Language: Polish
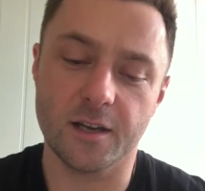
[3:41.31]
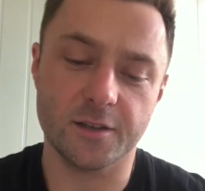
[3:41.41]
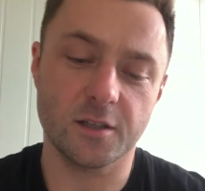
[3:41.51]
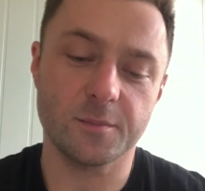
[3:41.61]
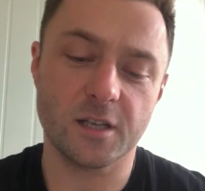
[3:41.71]

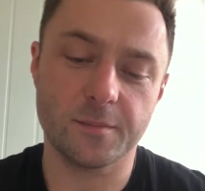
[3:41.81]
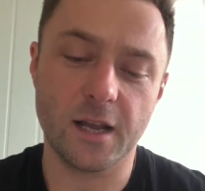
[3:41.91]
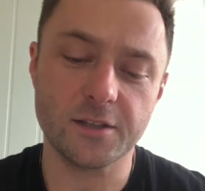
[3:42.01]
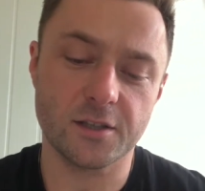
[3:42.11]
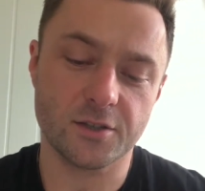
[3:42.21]
jeśli
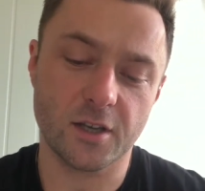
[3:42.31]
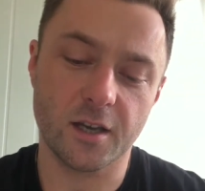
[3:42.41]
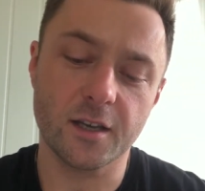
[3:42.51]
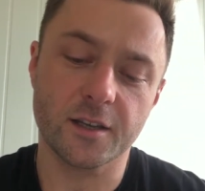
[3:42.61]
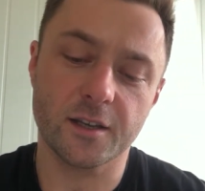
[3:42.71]
przepleciesz je
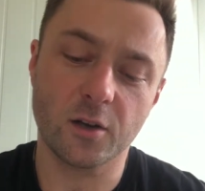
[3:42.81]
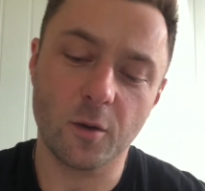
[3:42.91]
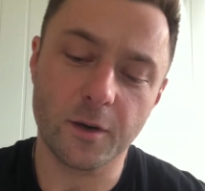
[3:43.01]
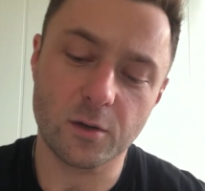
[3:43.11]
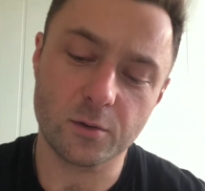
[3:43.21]

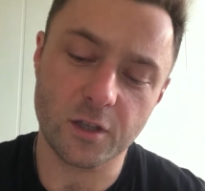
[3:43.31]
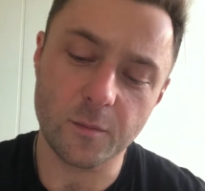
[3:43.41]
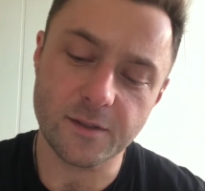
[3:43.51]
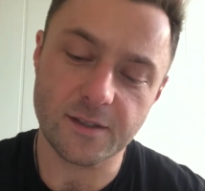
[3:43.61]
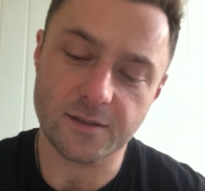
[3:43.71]
kilkoma
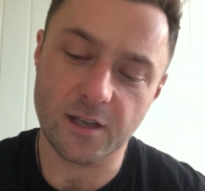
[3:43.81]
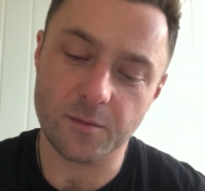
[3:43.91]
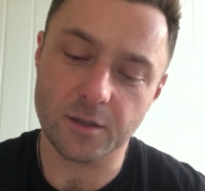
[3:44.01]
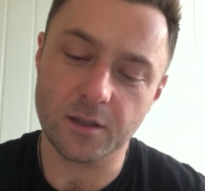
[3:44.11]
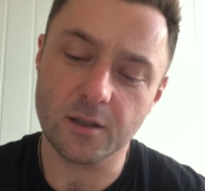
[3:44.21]
krótkimi
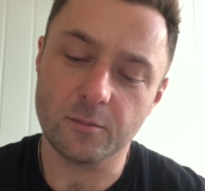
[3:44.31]
sesjami,